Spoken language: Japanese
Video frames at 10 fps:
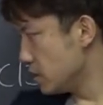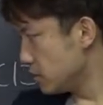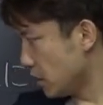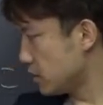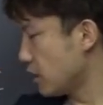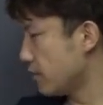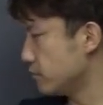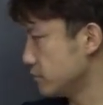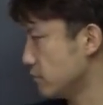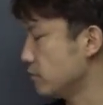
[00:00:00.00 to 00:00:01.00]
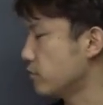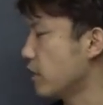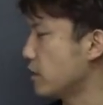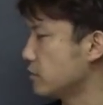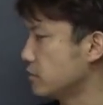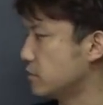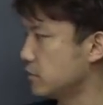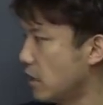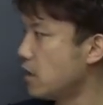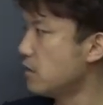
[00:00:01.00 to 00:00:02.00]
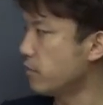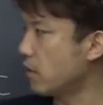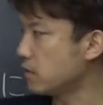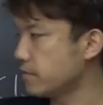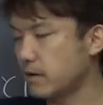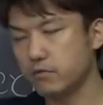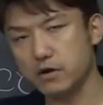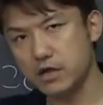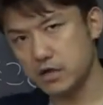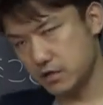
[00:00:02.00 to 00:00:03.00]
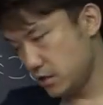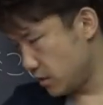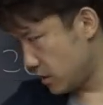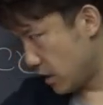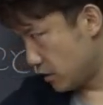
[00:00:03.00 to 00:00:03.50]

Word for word: ね、多分おそらくね probably な